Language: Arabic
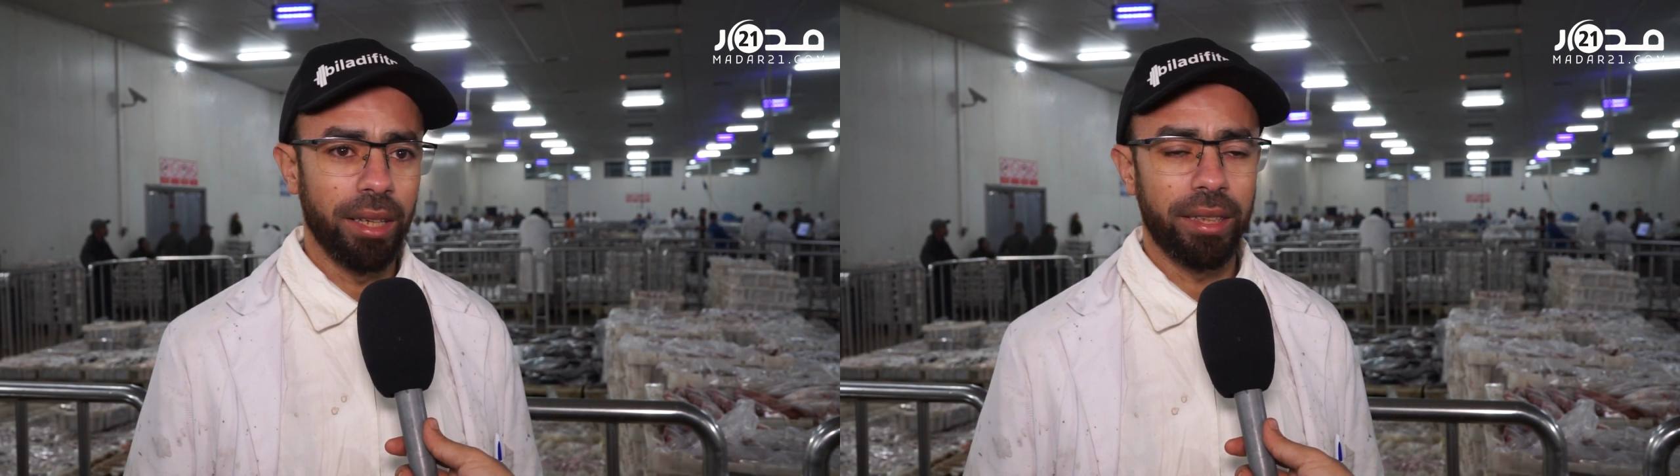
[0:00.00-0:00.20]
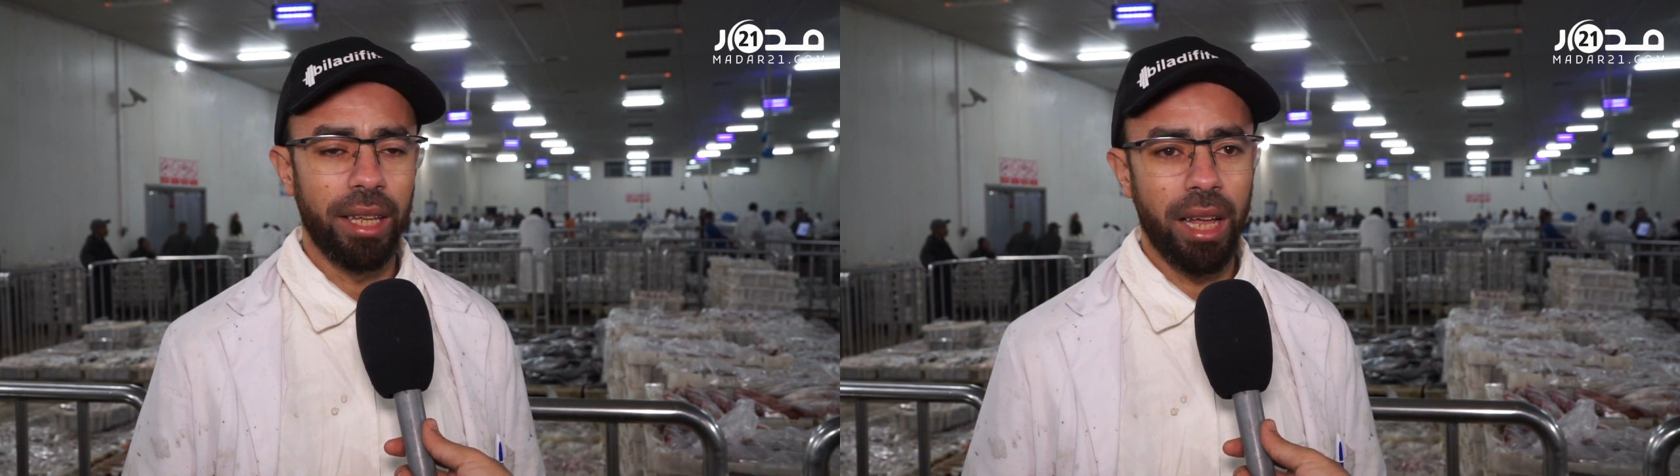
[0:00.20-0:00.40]

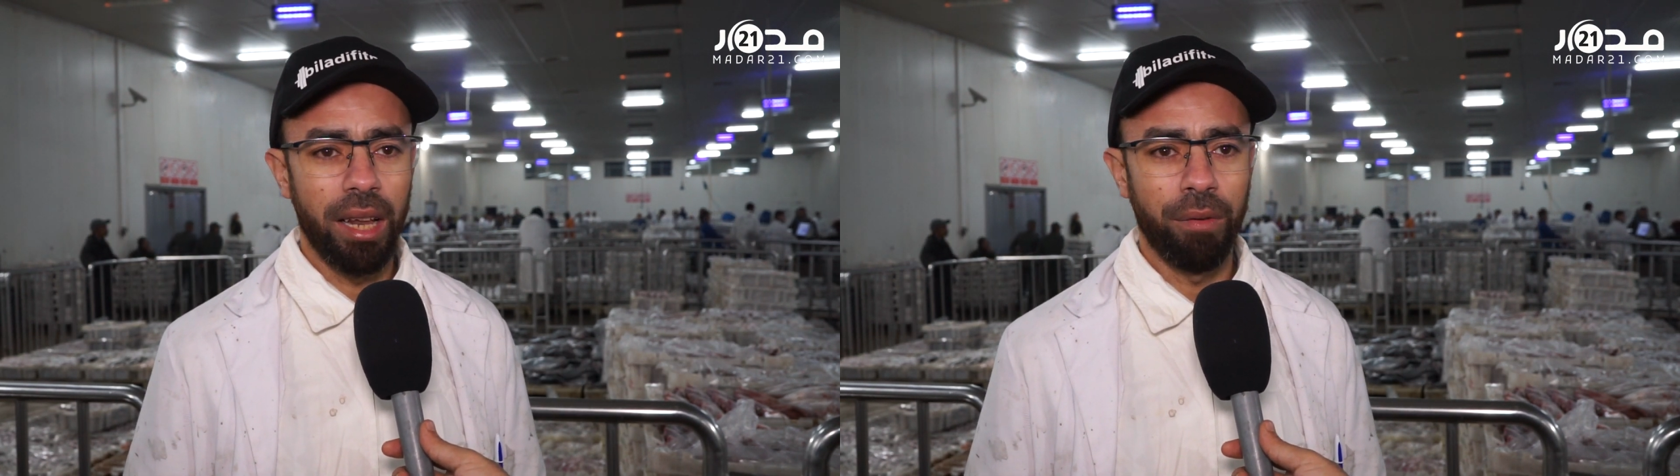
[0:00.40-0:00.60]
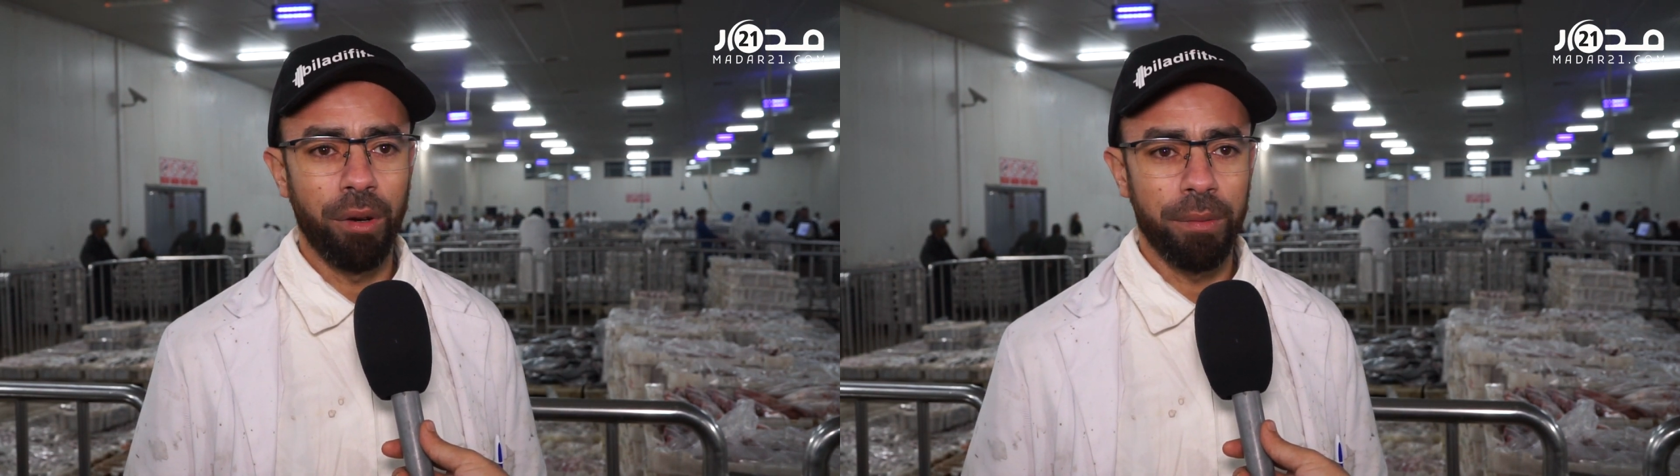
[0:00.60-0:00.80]
حتى
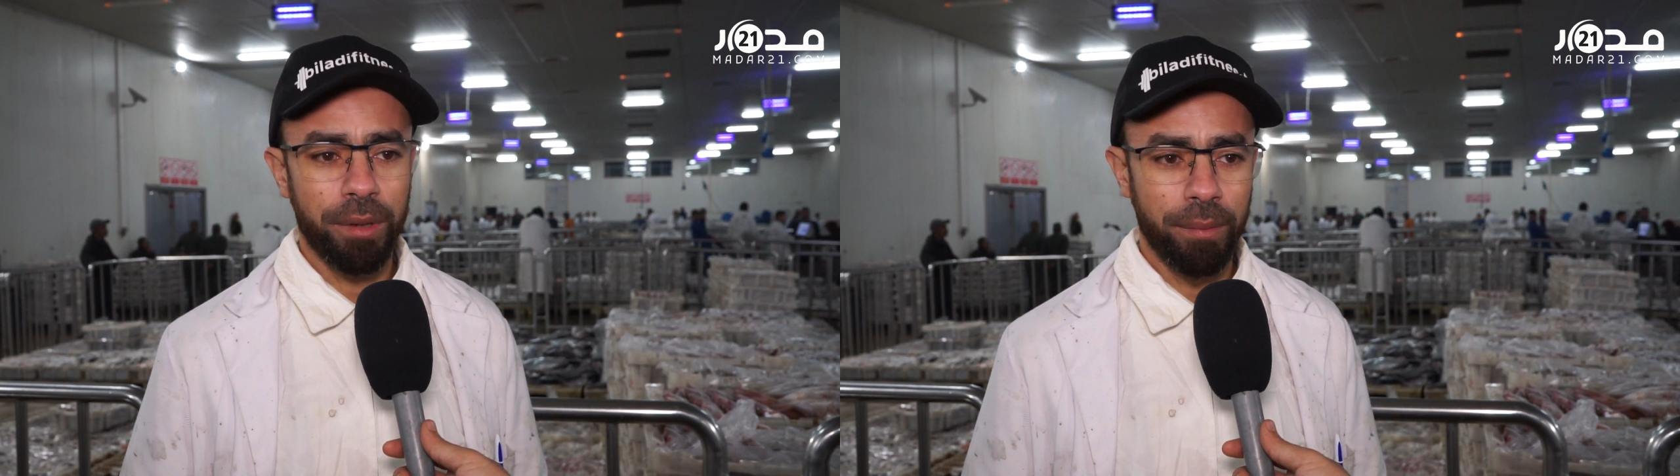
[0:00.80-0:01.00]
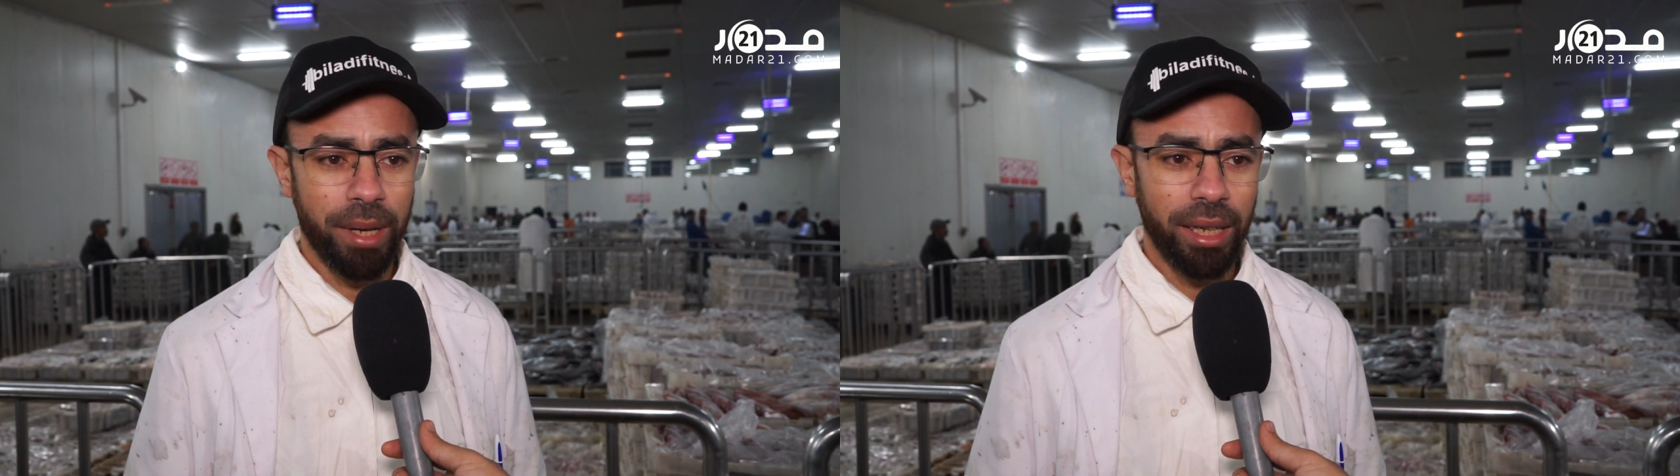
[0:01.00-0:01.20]

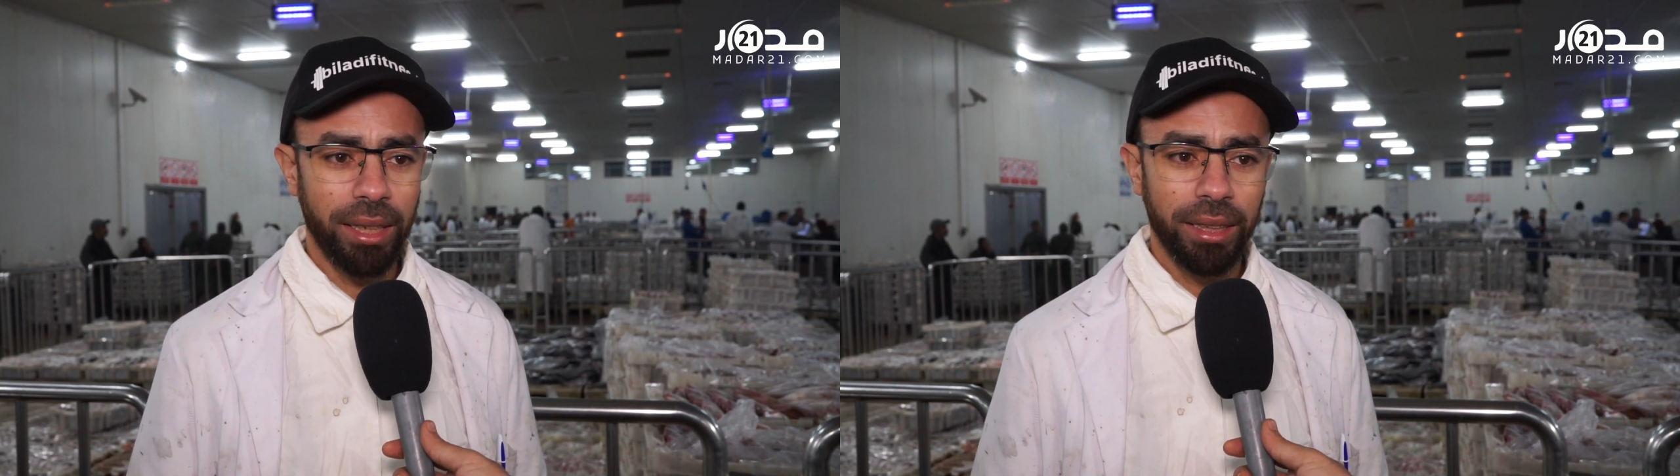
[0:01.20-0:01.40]
1500